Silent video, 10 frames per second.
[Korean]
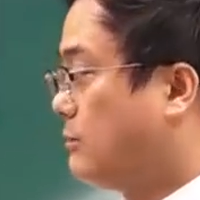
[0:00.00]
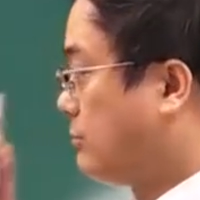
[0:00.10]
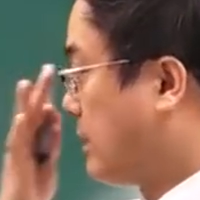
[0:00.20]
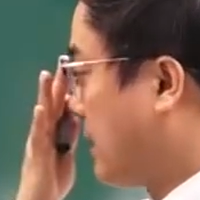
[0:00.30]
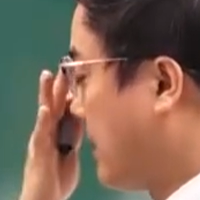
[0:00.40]

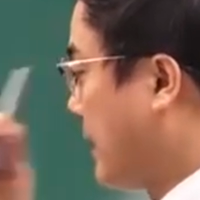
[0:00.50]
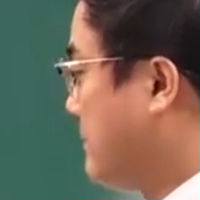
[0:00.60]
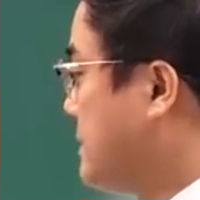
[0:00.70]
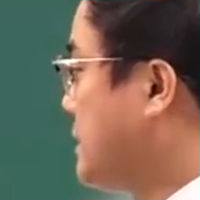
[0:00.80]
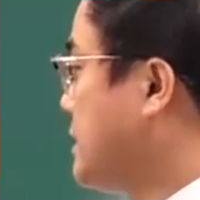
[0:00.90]
우리가
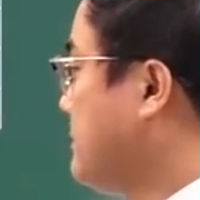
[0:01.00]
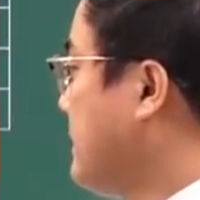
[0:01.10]
m c c